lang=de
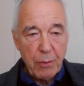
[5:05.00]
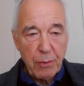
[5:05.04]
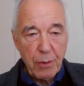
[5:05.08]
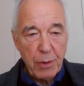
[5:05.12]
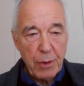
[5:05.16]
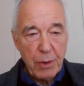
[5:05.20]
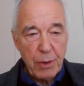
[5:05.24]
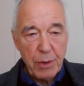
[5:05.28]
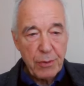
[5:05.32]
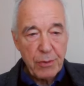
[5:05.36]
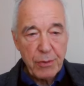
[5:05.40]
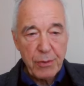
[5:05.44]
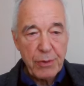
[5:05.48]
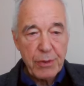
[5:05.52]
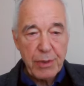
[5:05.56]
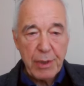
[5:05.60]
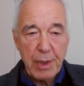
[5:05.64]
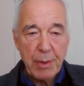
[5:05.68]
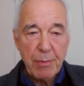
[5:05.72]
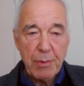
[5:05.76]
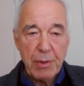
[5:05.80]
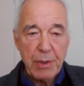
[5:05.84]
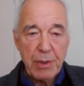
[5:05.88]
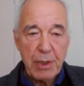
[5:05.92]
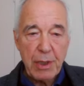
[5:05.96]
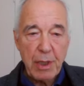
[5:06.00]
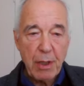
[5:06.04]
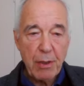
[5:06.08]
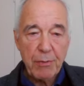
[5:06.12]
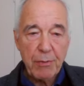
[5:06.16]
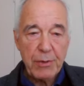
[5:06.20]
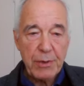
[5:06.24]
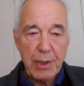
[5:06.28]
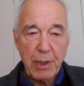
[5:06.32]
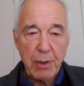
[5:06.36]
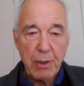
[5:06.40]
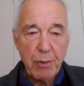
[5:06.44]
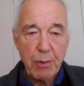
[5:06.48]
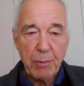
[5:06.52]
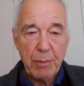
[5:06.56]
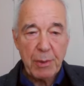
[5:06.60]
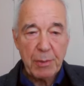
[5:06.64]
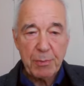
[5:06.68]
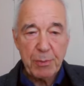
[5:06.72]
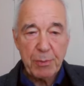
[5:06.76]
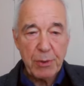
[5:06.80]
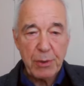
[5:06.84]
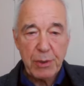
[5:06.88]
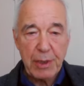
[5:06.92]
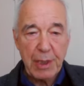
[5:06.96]
Durch systemische Aufstellung
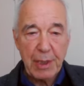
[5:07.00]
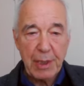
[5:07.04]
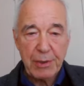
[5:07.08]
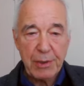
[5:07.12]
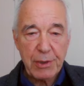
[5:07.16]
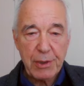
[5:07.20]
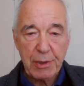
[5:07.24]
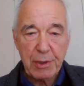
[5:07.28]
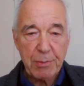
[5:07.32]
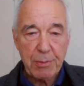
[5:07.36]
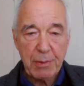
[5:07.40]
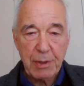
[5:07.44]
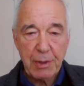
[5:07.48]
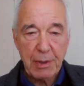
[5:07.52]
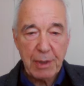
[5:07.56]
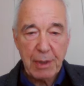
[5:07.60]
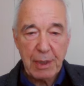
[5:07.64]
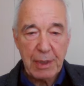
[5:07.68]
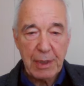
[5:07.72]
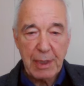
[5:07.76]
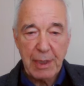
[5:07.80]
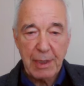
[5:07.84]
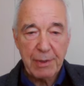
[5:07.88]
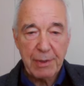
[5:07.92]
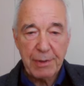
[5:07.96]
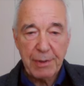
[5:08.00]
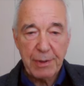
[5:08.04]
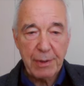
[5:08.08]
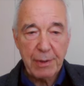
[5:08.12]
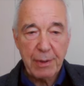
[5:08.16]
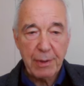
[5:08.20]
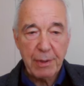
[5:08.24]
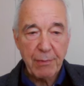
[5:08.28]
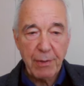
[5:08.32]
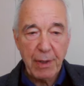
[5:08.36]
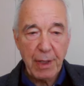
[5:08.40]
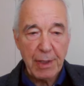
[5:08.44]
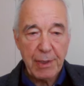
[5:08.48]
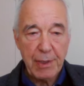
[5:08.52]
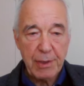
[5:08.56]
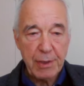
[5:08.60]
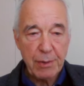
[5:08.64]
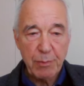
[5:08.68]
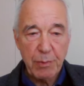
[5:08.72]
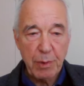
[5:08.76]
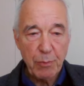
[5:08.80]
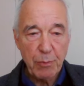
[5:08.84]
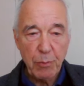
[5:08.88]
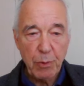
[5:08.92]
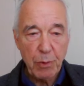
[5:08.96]
mit psychiatrischen Klientinnen war
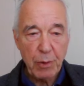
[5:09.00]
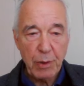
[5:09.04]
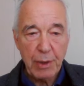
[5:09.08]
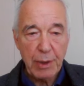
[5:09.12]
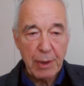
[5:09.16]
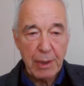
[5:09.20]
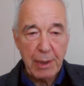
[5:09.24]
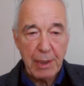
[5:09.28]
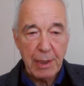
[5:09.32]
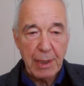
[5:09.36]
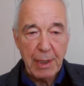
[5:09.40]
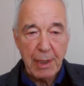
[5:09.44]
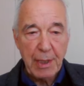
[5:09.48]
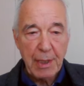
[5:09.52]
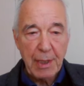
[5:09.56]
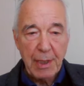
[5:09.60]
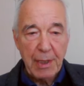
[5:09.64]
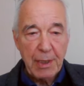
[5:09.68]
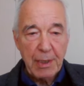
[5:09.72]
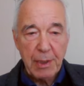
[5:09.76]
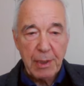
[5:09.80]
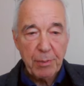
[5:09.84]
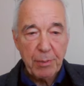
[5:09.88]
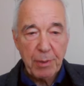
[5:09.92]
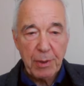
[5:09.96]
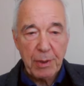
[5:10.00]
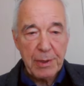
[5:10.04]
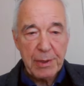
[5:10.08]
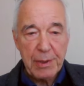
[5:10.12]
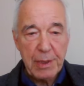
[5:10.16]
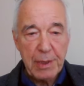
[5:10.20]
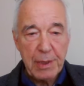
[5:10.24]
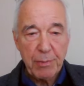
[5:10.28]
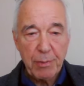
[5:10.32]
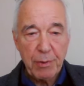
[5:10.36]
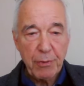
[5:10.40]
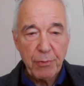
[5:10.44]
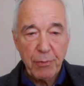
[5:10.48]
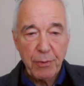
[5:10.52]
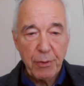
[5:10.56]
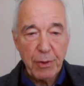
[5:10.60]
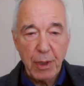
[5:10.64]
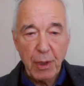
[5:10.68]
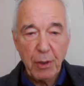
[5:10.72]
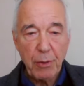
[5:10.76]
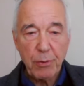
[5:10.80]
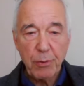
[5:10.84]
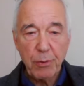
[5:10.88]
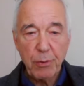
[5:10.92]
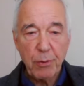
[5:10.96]
es mir möglich, die Prinzipien
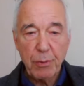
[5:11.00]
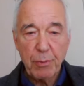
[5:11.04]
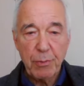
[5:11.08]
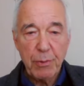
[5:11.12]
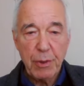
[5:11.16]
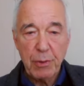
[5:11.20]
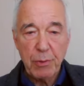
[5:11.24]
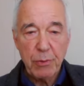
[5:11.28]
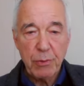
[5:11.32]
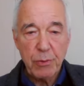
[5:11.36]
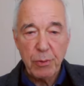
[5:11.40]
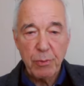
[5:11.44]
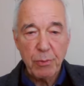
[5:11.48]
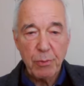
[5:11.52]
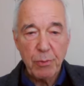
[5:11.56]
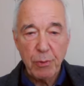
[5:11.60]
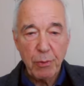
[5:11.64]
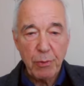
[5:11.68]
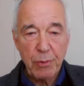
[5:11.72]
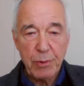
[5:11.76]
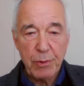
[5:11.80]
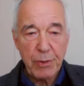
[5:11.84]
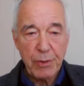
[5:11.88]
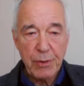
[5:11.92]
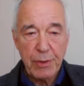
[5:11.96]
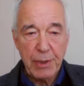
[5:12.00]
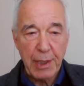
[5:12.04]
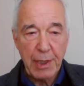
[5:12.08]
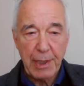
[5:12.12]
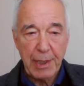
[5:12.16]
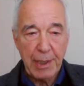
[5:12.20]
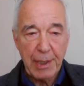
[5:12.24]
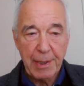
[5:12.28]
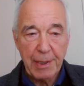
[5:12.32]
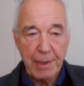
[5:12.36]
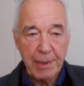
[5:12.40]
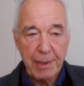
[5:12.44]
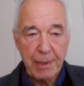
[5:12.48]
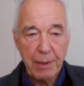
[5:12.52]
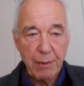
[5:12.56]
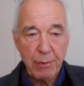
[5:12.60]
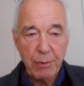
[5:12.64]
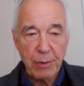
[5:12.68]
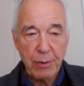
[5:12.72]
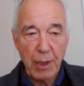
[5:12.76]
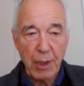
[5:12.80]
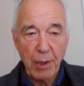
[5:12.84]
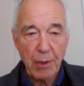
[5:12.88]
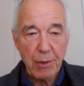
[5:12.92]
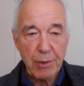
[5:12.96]
von Autonomie und Symbiose zu erkennen
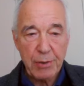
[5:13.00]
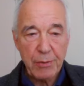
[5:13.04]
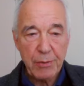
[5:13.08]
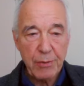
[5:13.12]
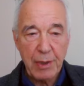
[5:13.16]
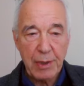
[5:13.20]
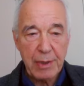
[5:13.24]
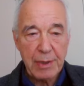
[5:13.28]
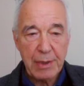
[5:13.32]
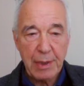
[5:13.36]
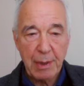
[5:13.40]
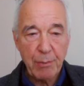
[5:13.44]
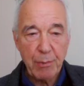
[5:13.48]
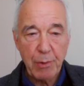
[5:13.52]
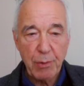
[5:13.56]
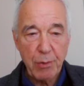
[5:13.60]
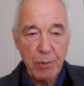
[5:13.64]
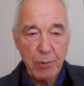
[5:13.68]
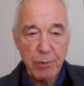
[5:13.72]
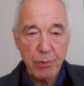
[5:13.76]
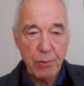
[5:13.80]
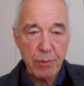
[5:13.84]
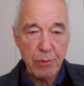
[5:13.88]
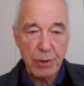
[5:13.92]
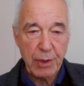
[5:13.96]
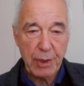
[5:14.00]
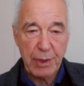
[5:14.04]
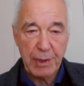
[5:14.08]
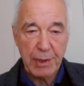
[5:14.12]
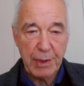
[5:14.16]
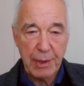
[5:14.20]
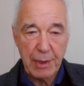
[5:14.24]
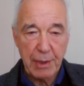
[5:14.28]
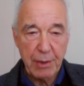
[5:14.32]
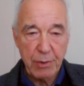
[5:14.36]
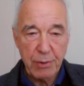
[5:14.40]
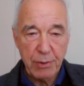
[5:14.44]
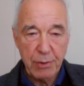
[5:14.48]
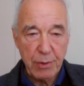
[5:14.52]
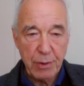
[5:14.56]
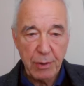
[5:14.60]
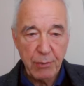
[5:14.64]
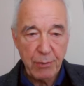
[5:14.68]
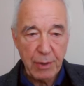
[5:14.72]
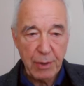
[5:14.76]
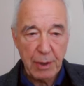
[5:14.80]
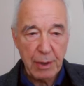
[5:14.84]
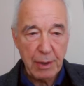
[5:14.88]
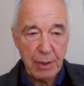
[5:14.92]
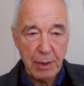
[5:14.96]
und daraus wirksame Lösungsstrategien zu
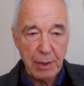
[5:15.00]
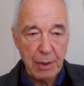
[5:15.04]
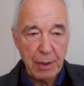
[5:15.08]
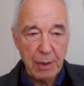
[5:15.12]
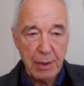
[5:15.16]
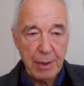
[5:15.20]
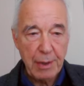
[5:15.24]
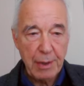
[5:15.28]
entwickeln.